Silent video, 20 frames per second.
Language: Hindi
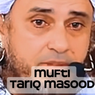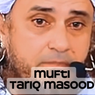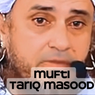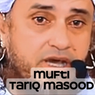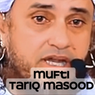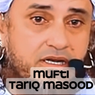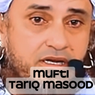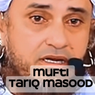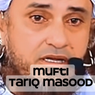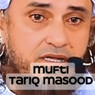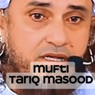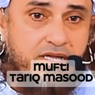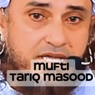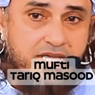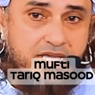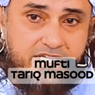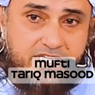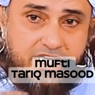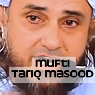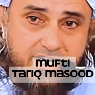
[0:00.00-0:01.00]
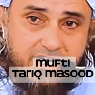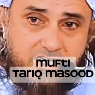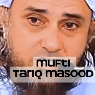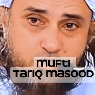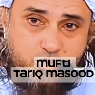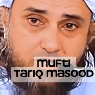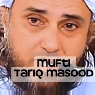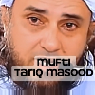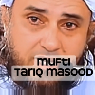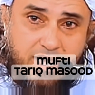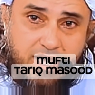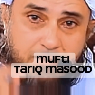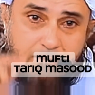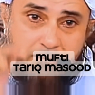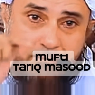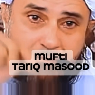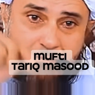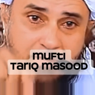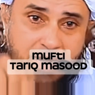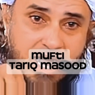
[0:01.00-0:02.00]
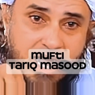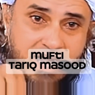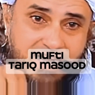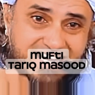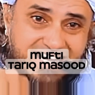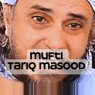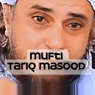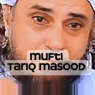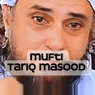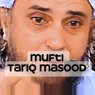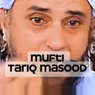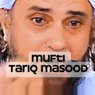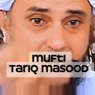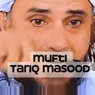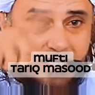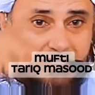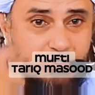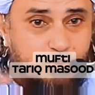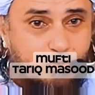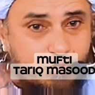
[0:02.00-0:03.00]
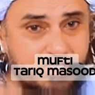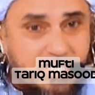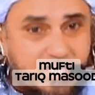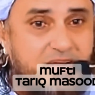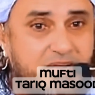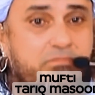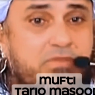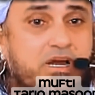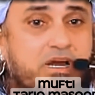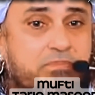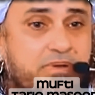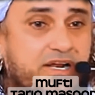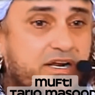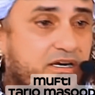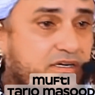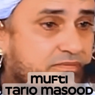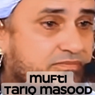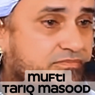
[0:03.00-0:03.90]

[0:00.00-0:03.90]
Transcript: मन या रसूल अल्लाह मां के बाद दूसरे नंबर पर